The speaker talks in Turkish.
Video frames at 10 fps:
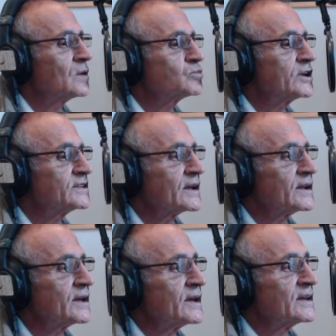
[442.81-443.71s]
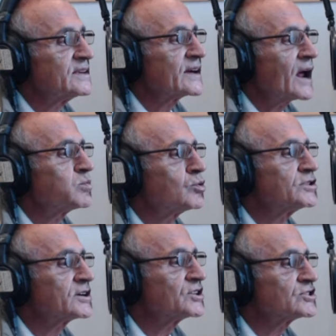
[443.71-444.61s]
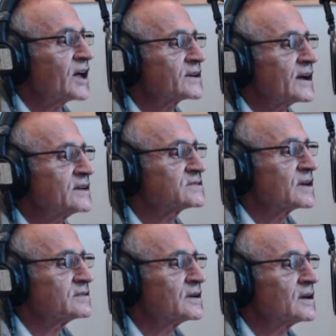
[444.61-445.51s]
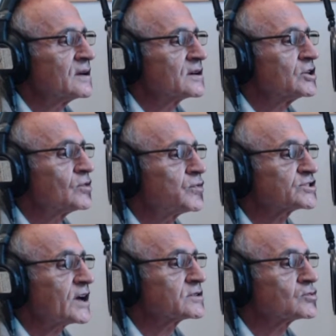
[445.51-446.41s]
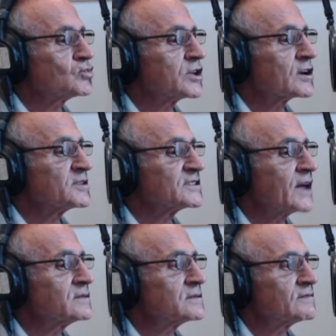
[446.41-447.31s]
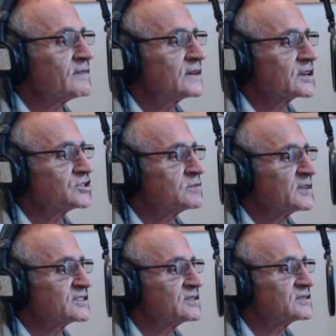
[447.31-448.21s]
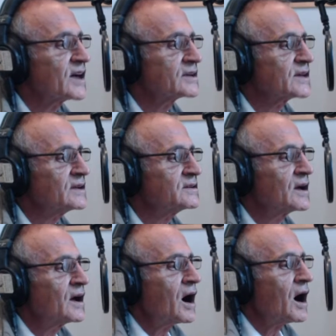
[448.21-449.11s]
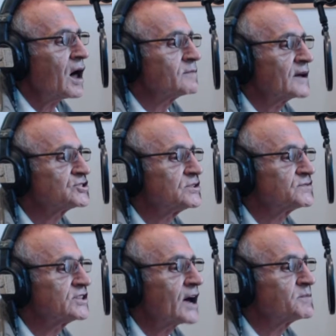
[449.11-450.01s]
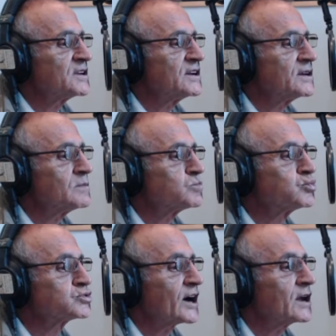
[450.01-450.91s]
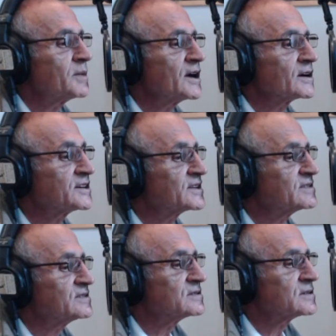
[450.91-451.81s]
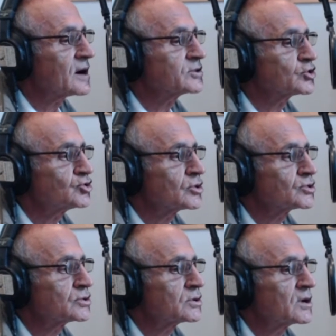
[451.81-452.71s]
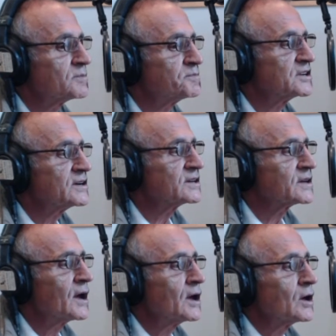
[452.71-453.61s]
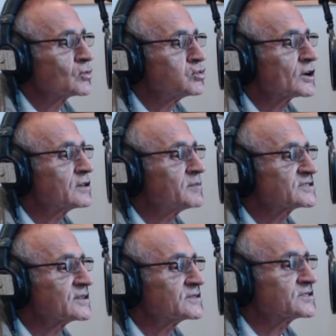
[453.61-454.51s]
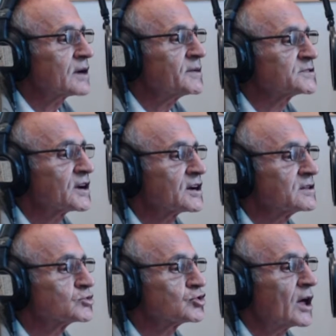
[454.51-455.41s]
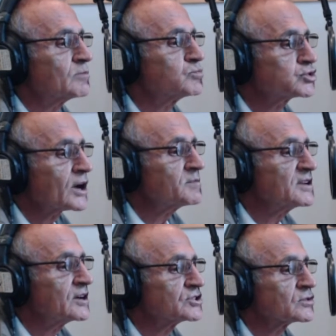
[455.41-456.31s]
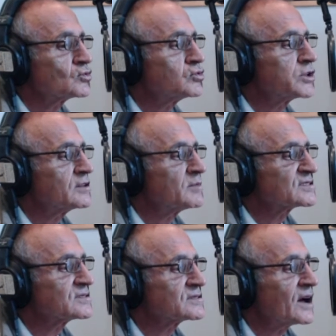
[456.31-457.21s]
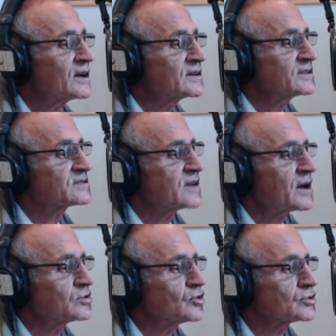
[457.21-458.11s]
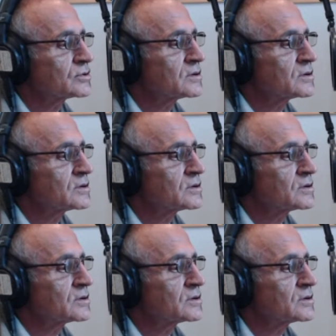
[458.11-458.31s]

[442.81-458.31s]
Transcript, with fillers: Bu nedenle yerel politikacılar Hessen'de glifosat kullanımından vazgeçilmesini isterken Alman Çiftçiler Birliği bu talebe kritik yaklaşıyor birlik kullanılması serbest bırakılmış olan bu tarım ilacının kullanılmasında ısrar ediyor.